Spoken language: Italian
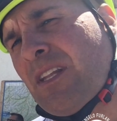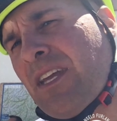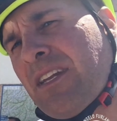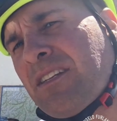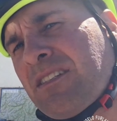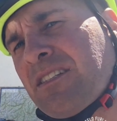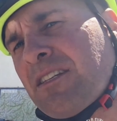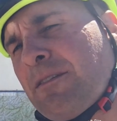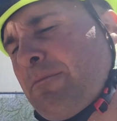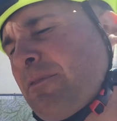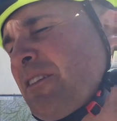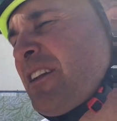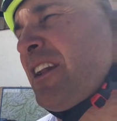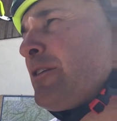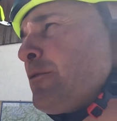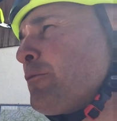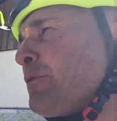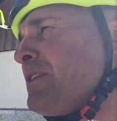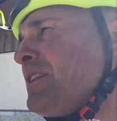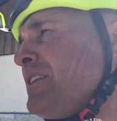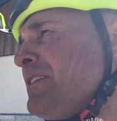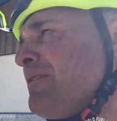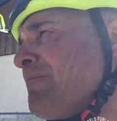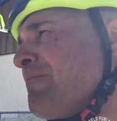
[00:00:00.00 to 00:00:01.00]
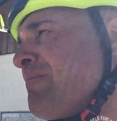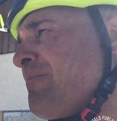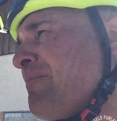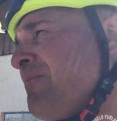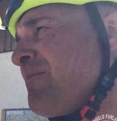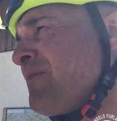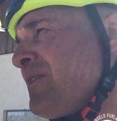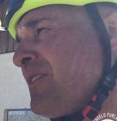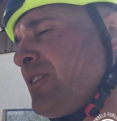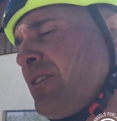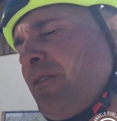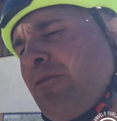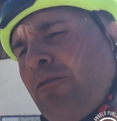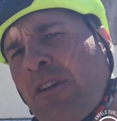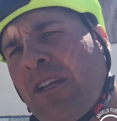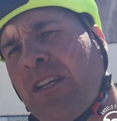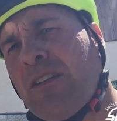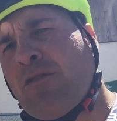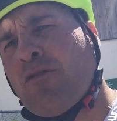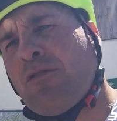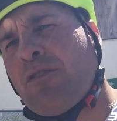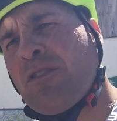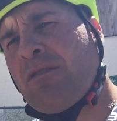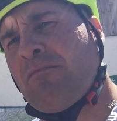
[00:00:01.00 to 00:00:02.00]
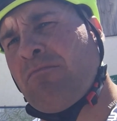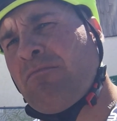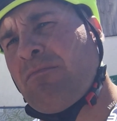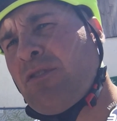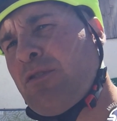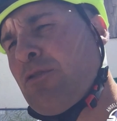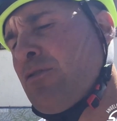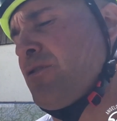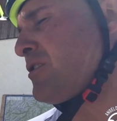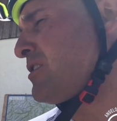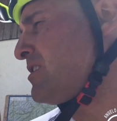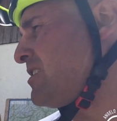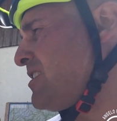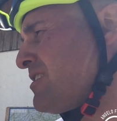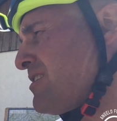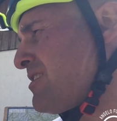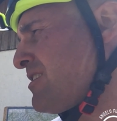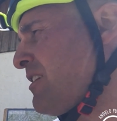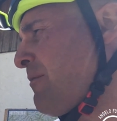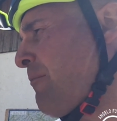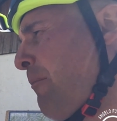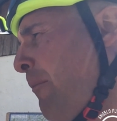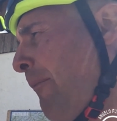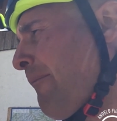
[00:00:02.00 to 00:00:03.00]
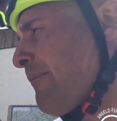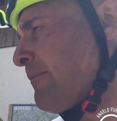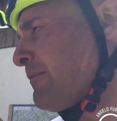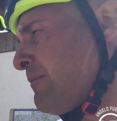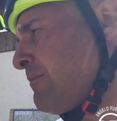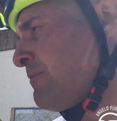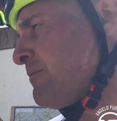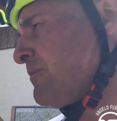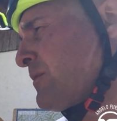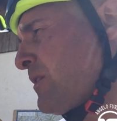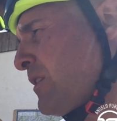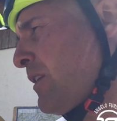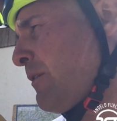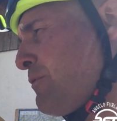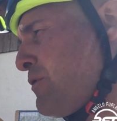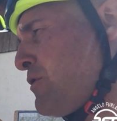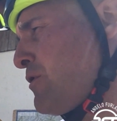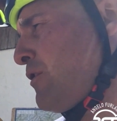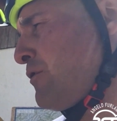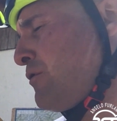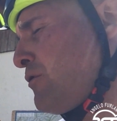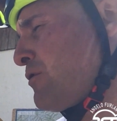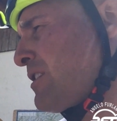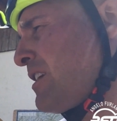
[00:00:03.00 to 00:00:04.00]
dare sempre i liquidi non vorrei succedesse un episodio